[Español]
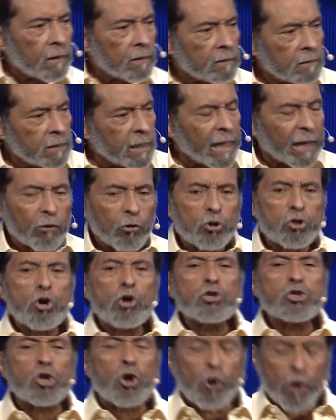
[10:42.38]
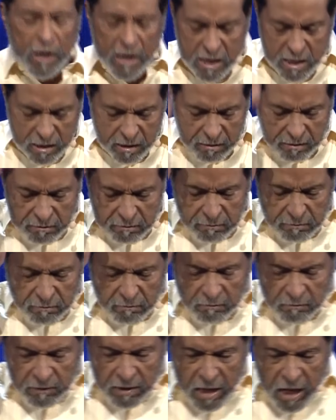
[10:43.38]
Díganlo, yo soy
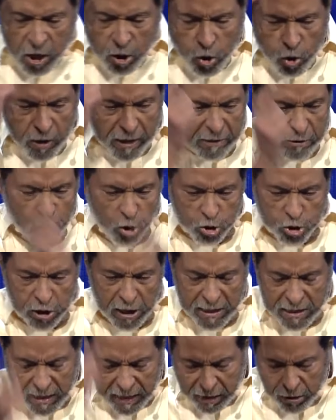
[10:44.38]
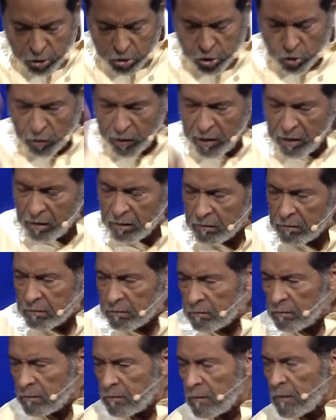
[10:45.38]
lo que Dios dice que yo soy.
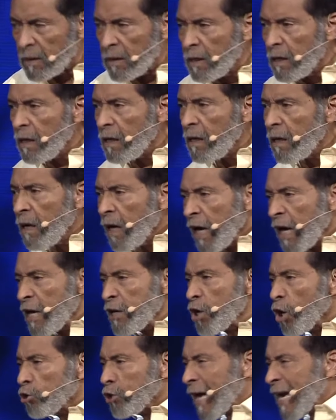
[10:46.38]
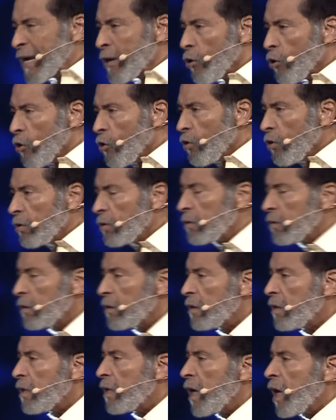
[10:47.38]
Y yo tengo
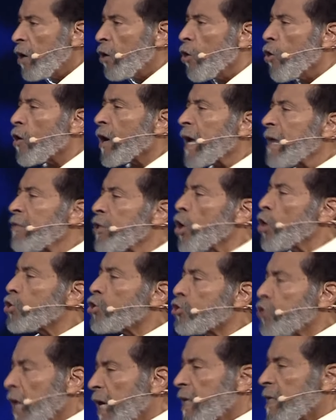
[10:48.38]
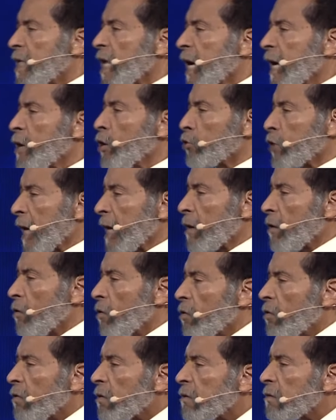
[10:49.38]
lo que Dios dice que yo
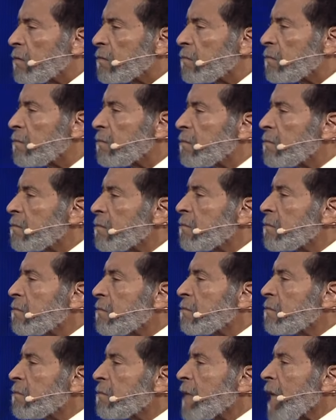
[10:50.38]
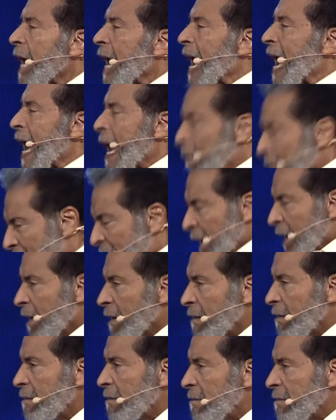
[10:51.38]
tengo.
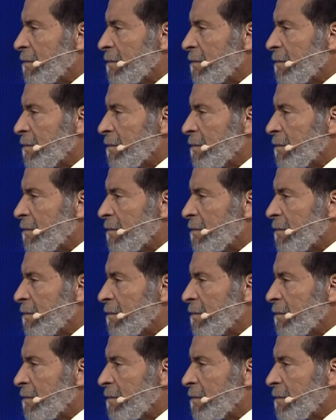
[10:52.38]
Amén.